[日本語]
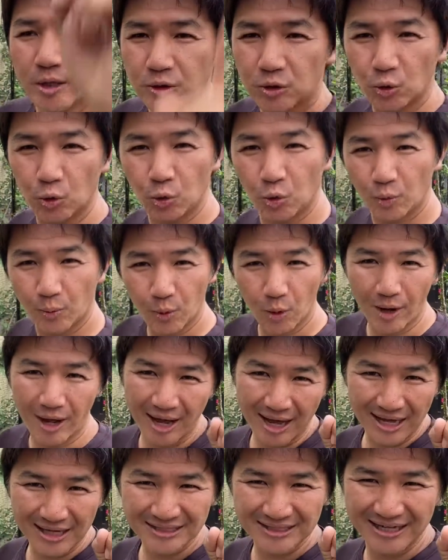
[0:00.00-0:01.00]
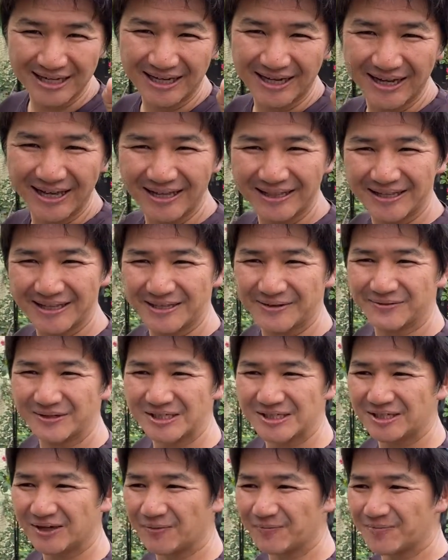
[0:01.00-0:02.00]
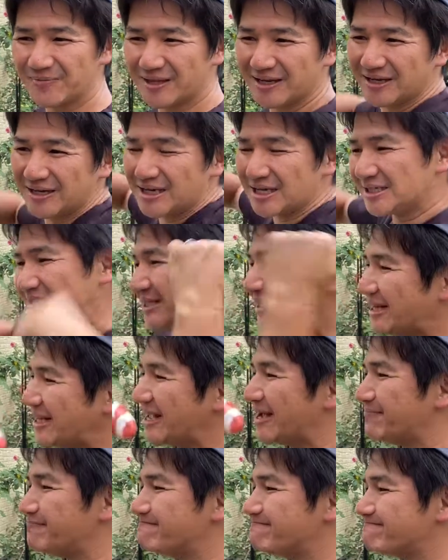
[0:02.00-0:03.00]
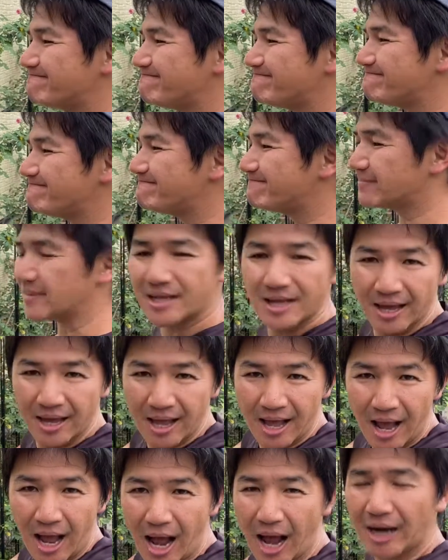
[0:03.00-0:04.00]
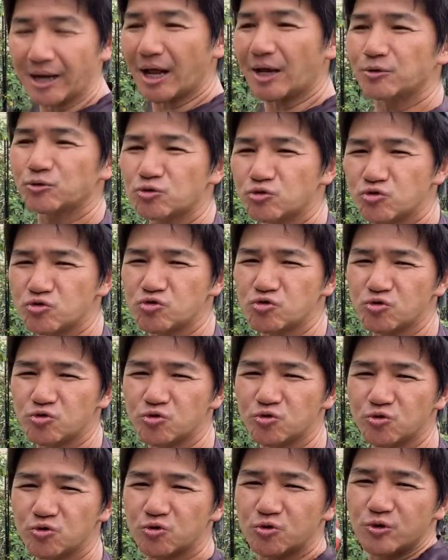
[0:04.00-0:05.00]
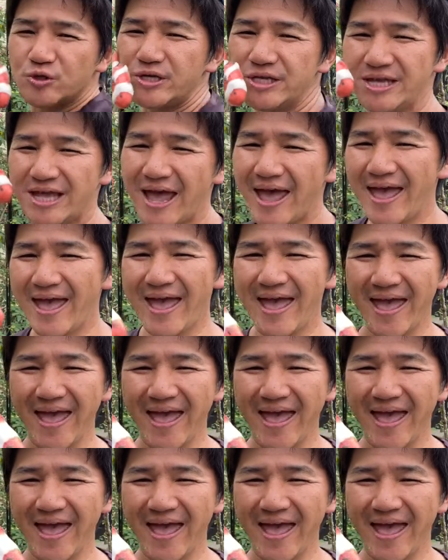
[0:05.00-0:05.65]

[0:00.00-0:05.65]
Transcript: 日も朝からやっていきますよ。ラザリアンあらるーイエーイ